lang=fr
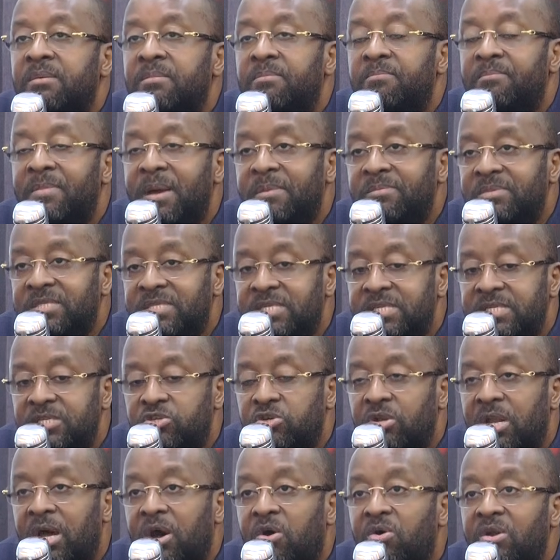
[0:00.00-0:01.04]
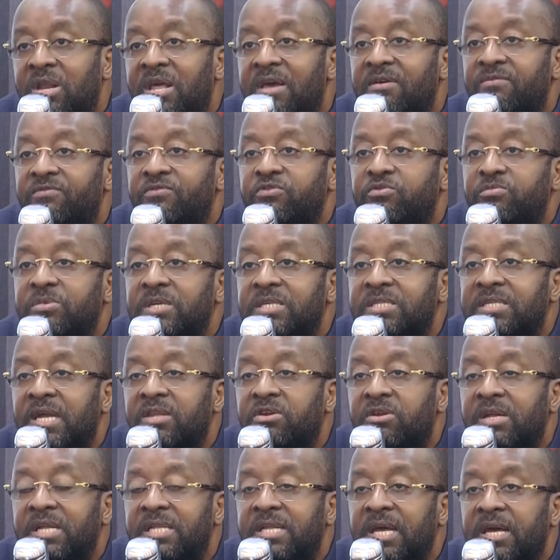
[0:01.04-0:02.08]
même si cela relève du ministère
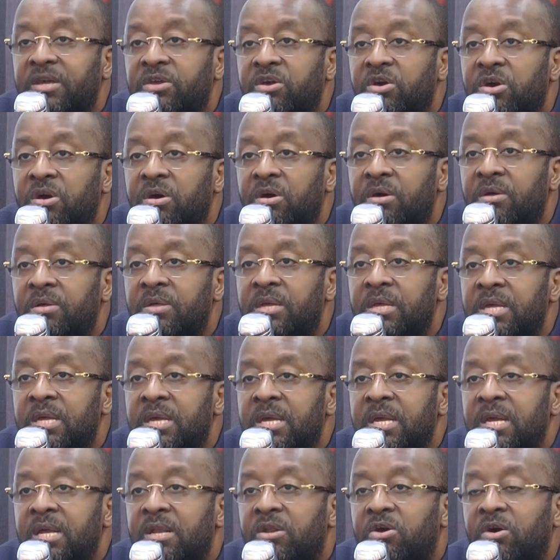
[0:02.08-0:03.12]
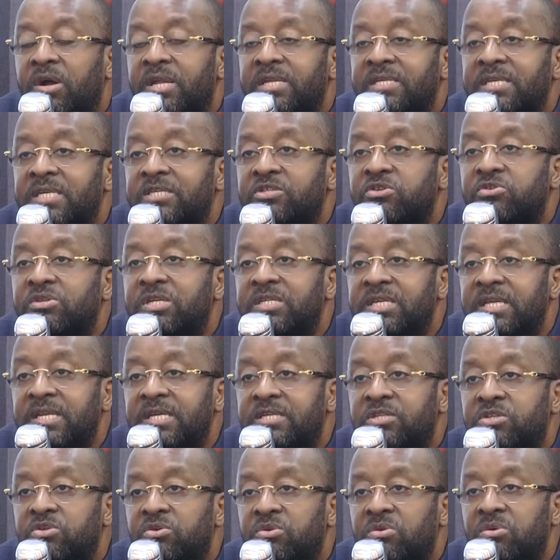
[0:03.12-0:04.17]
de l'Intérieur, l'organisation des
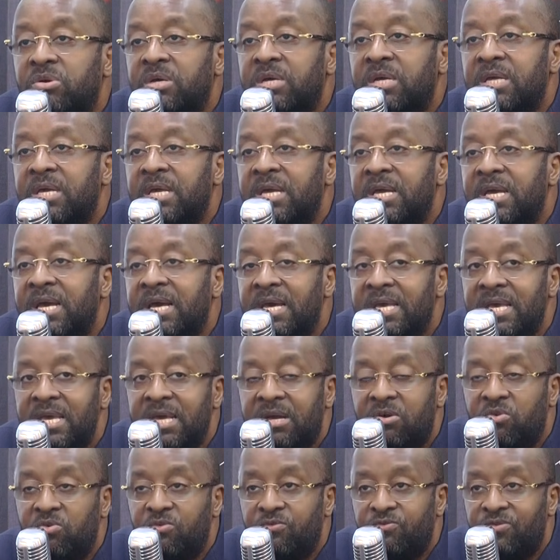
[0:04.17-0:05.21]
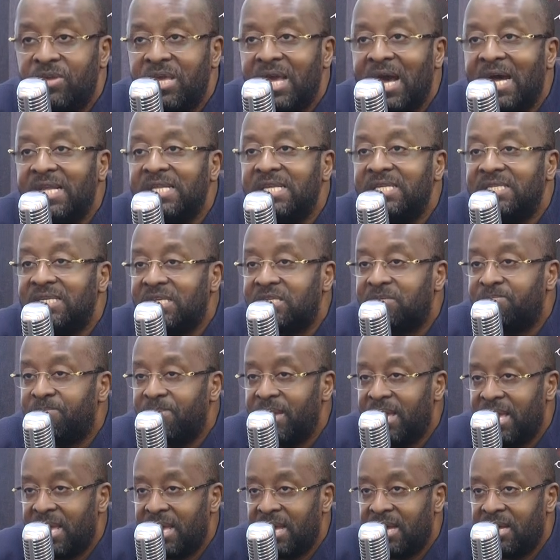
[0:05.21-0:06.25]
élections est confiée à des
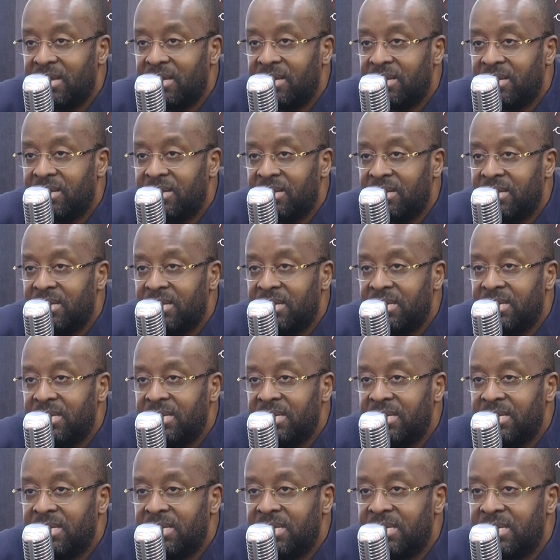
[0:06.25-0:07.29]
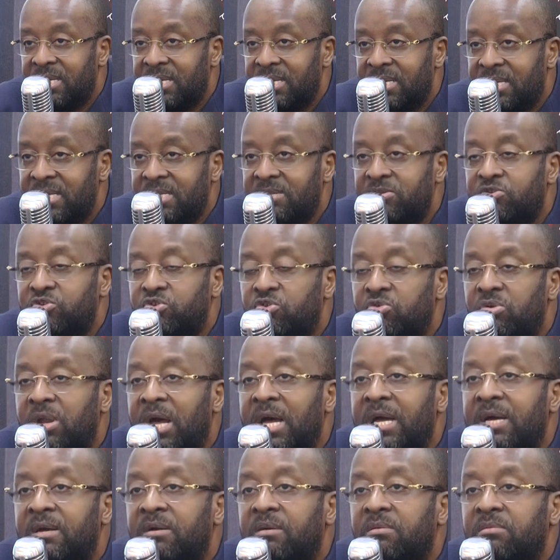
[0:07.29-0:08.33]
experts qui ne sont
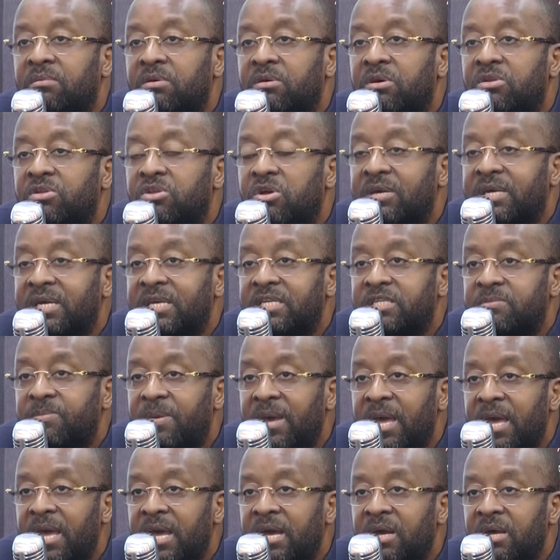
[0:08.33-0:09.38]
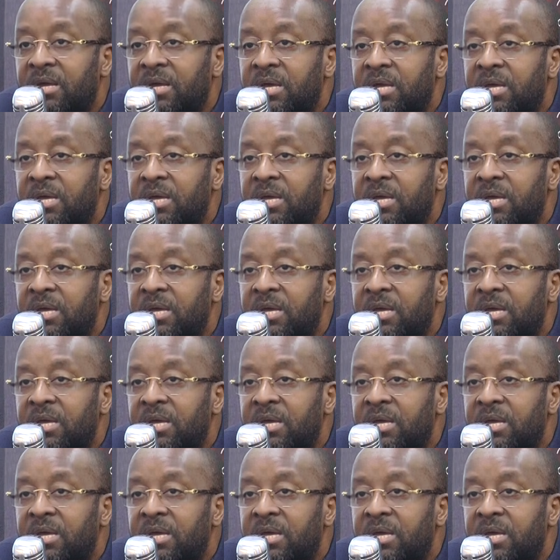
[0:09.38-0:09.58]
là qu'en tant qu'experts,